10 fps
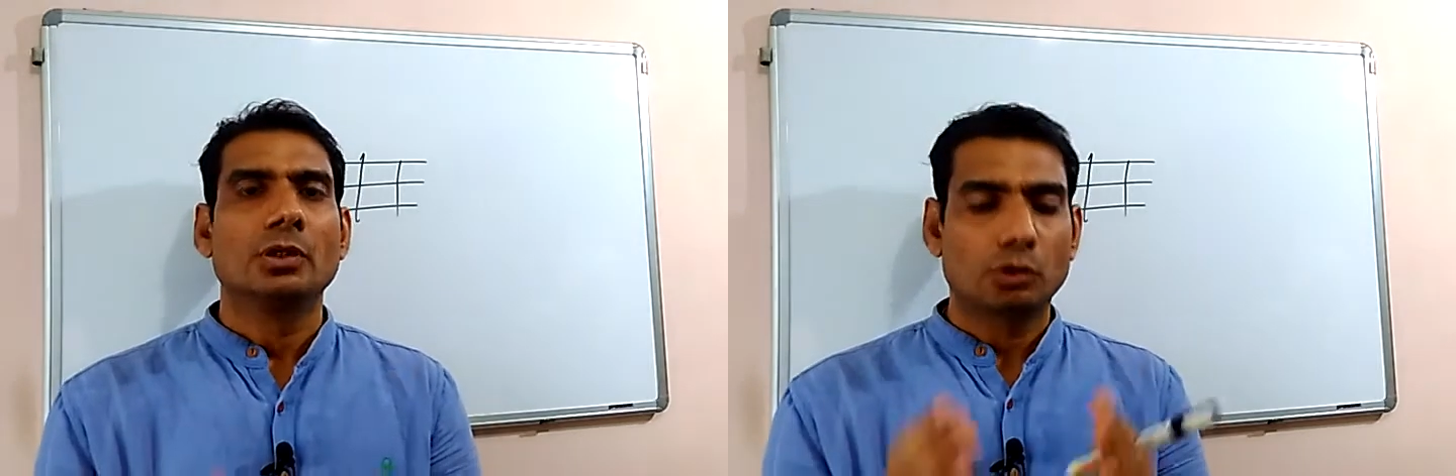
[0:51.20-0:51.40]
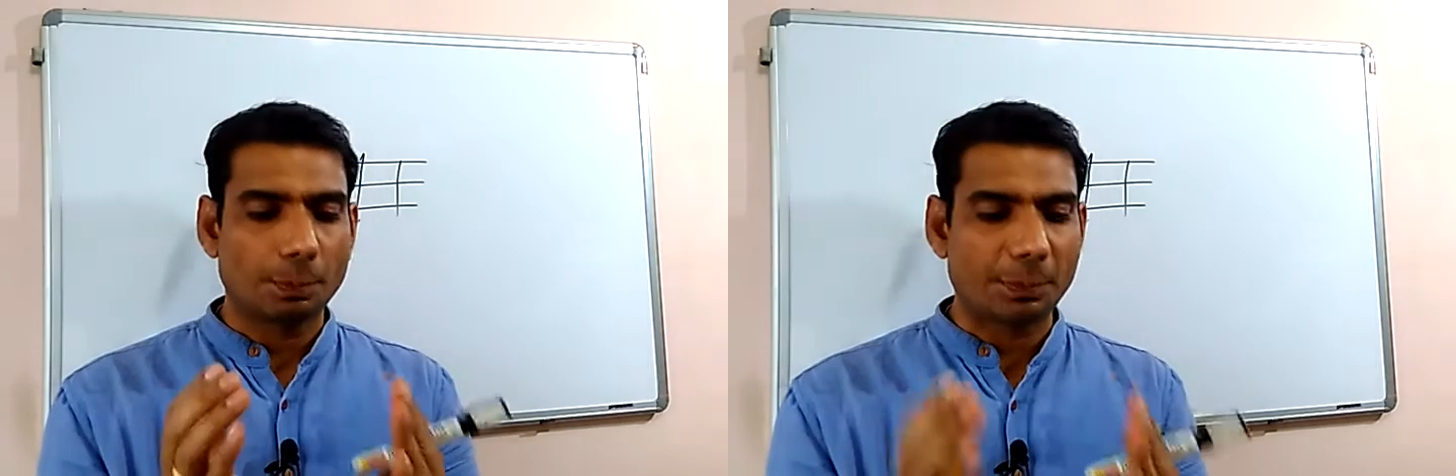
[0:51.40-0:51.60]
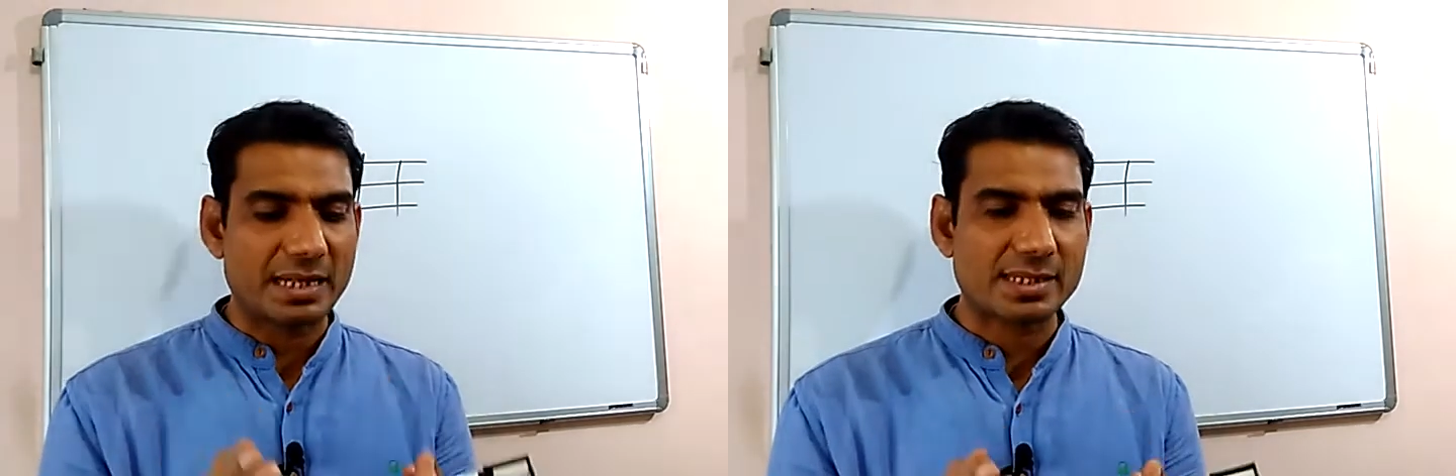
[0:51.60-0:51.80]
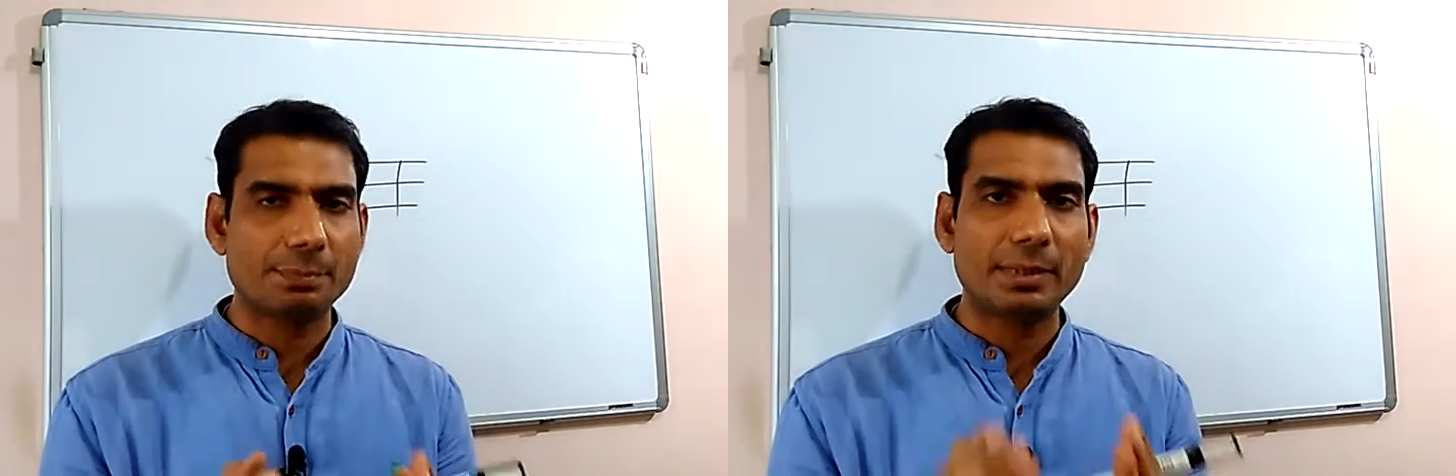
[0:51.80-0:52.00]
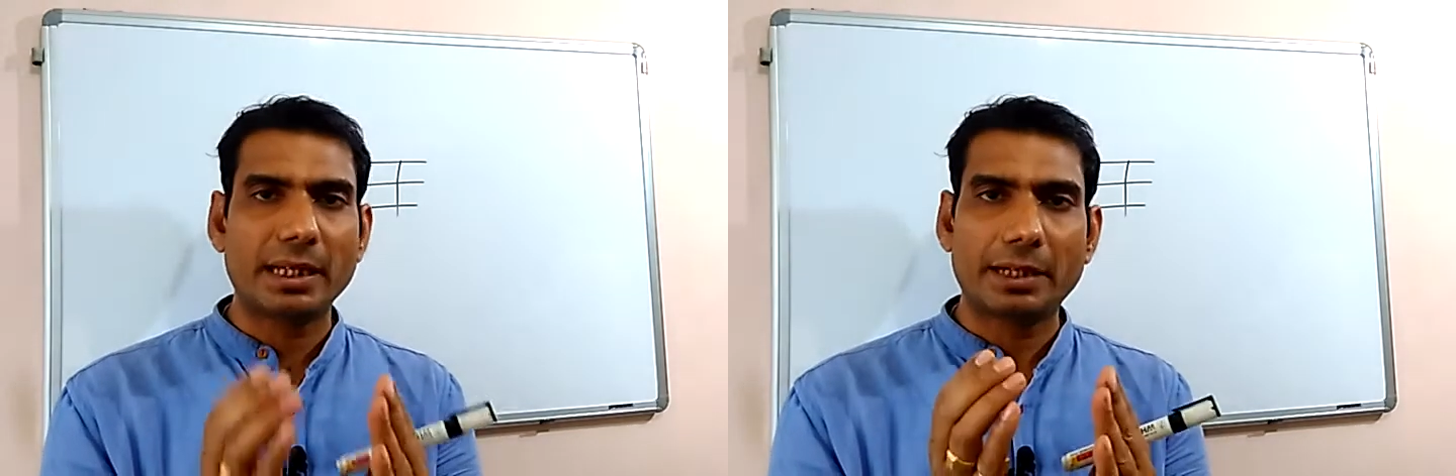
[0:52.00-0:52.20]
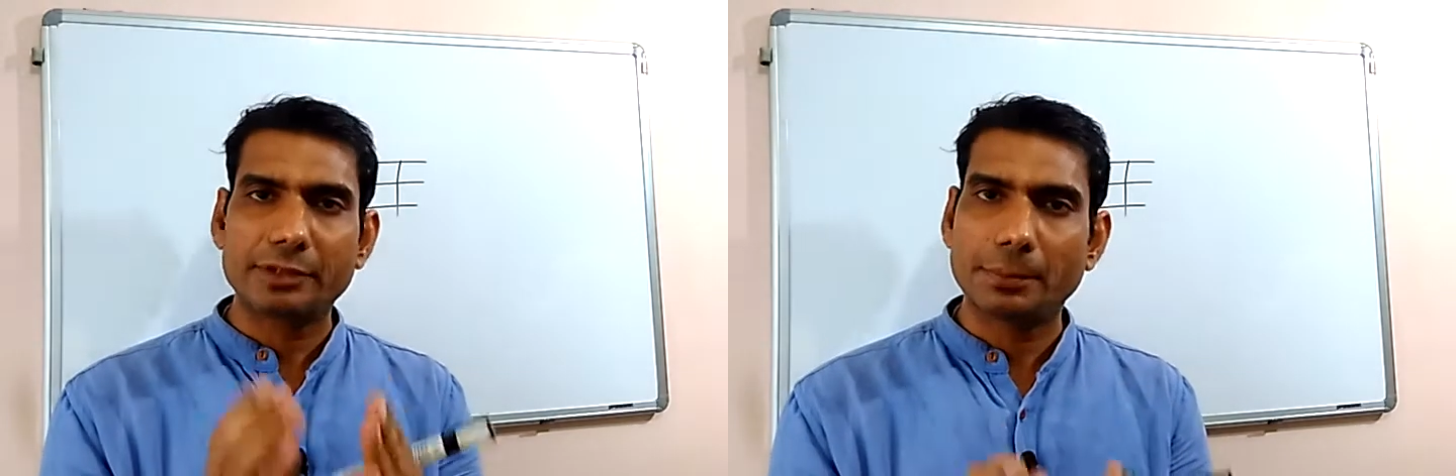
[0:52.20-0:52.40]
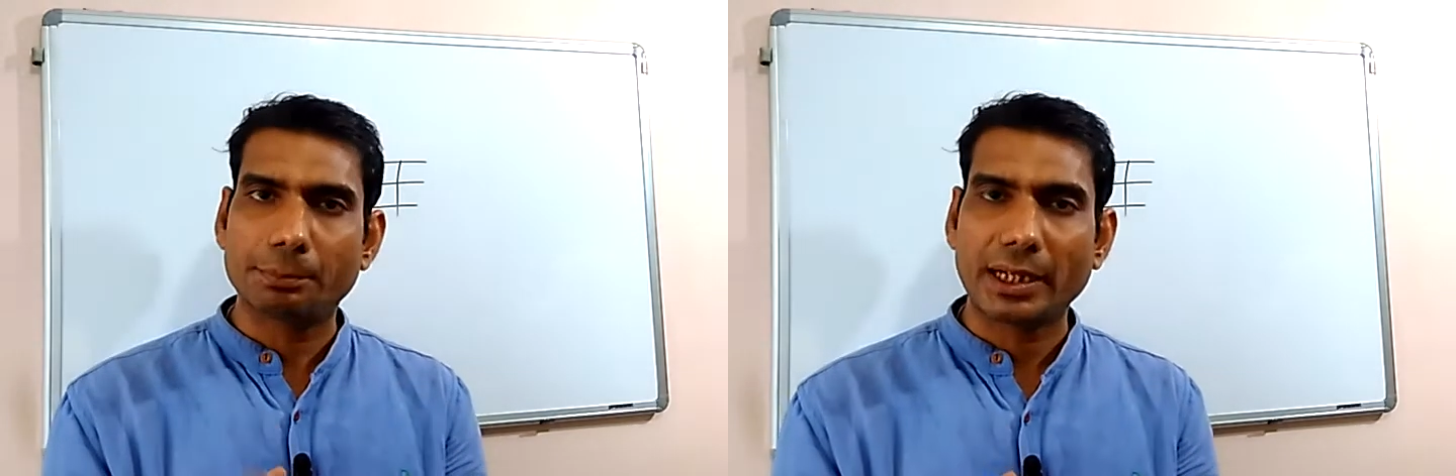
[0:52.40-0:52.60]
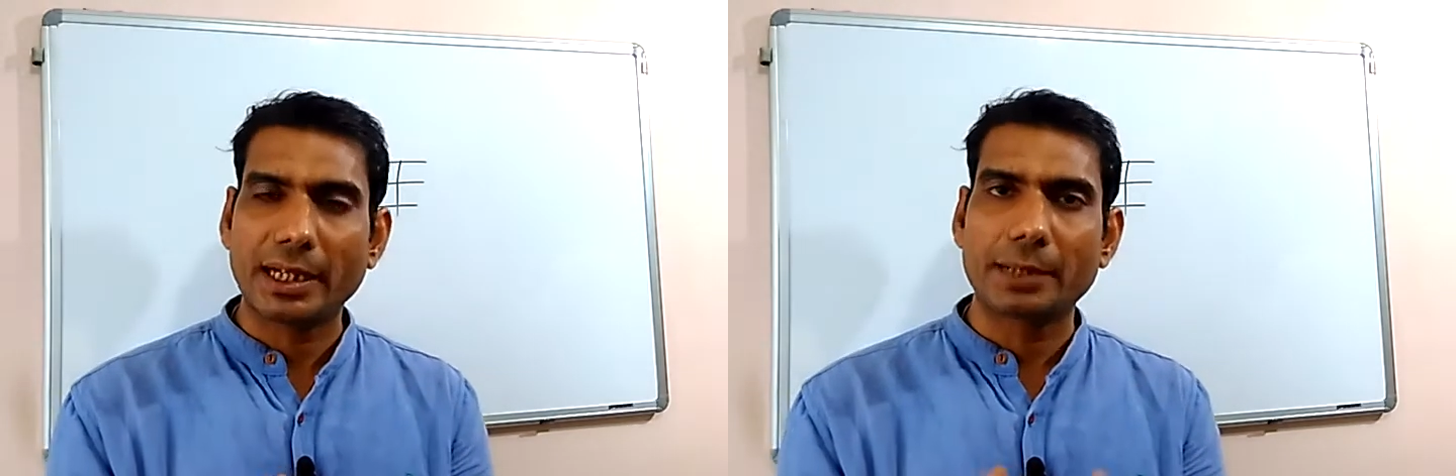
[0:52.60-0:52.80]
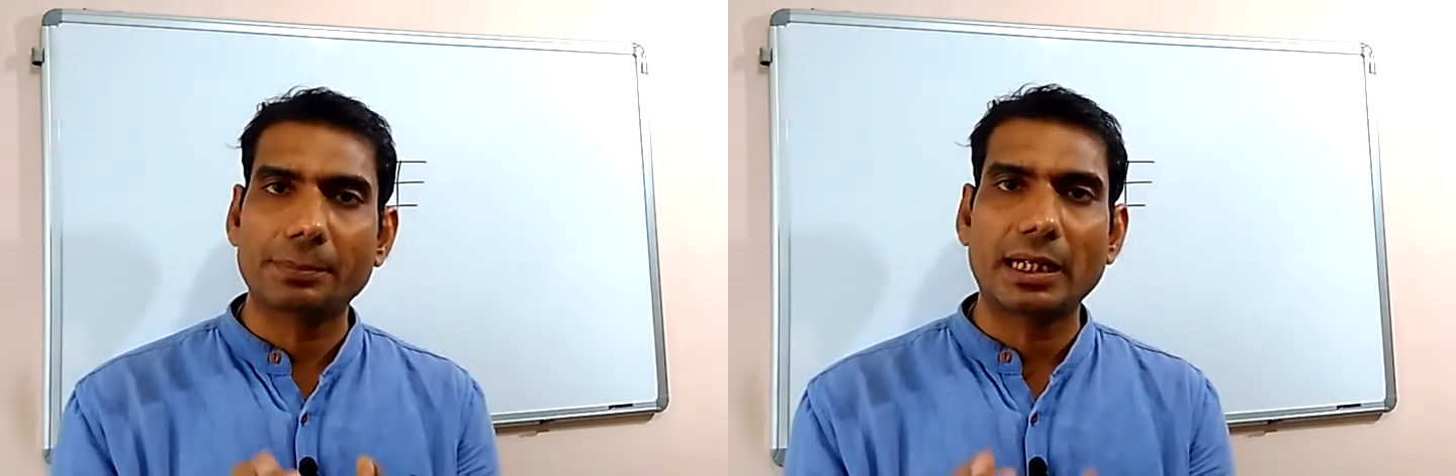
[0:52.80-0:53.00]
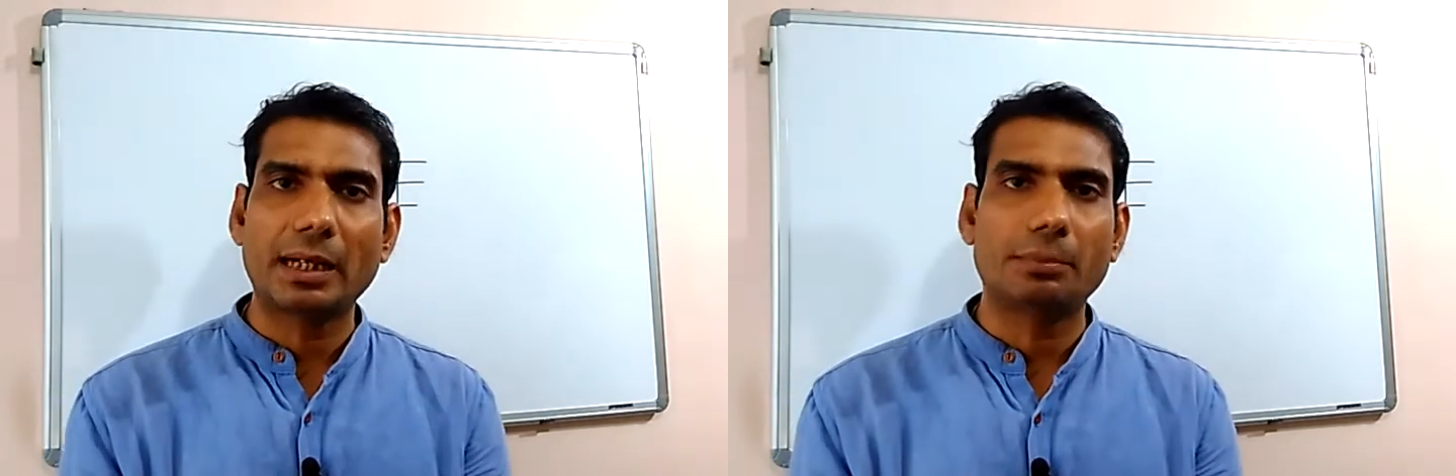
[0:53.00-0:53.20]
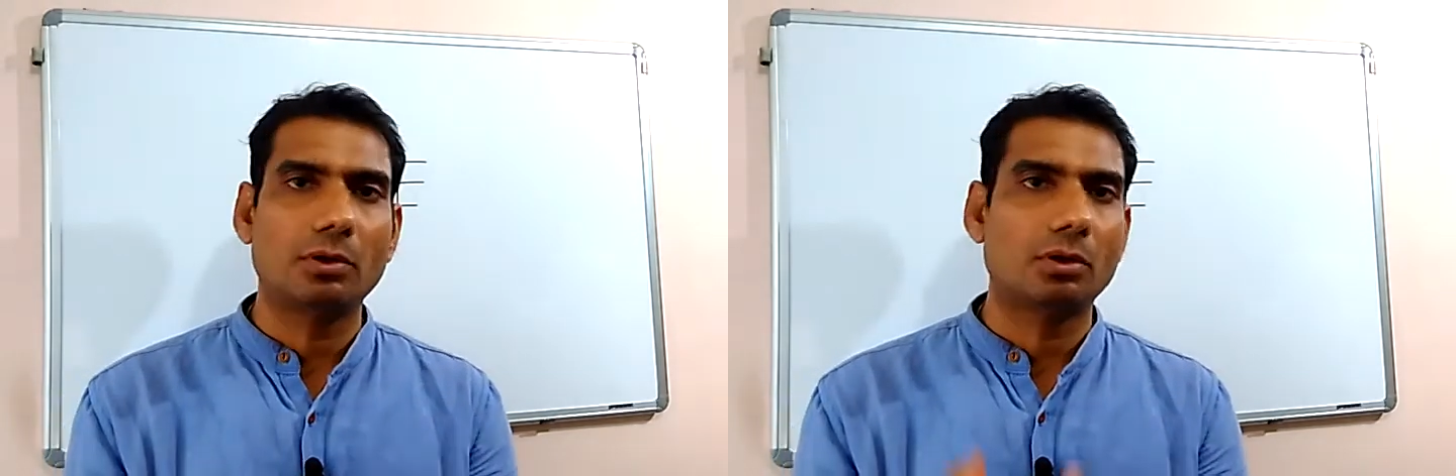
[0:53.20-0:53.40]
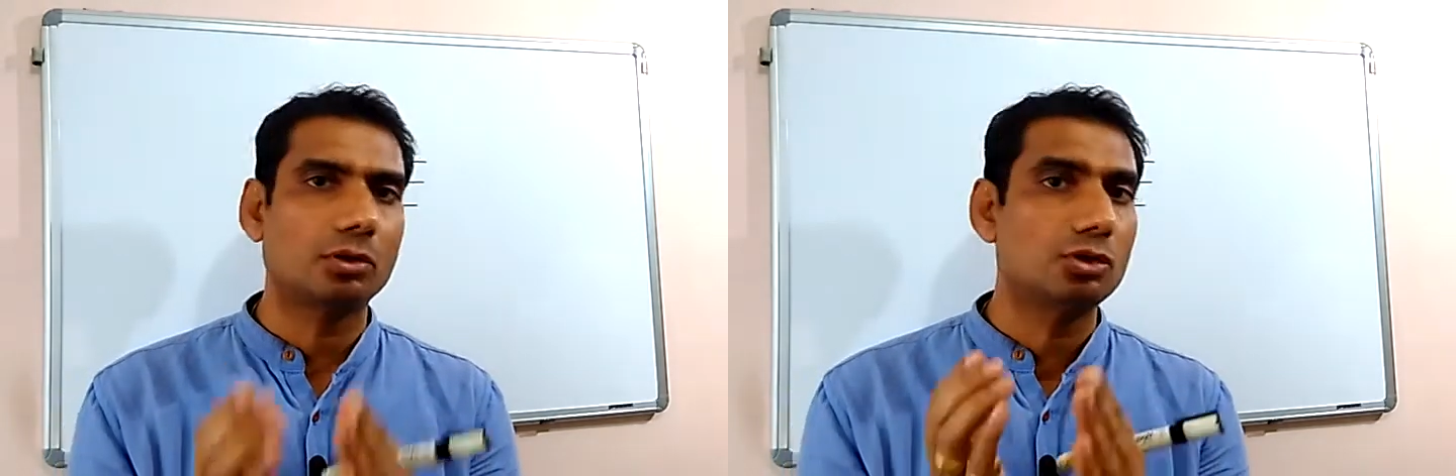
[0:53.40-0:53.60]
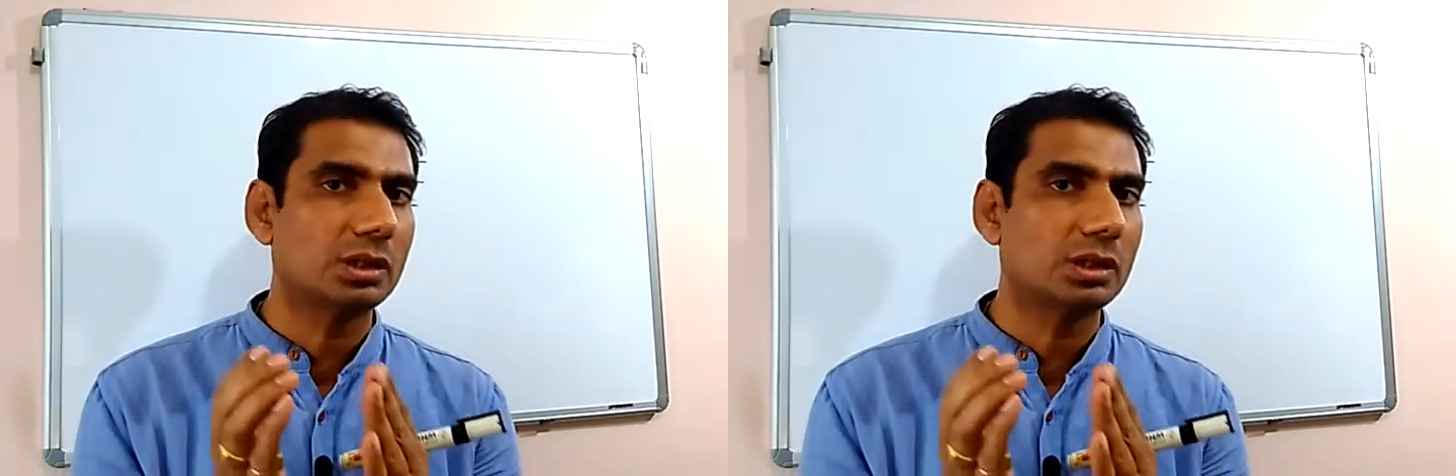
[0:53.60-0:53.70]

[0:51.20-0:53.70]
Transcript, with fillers: तो पैसे में अभी इम्परेटिव के आप लोगों को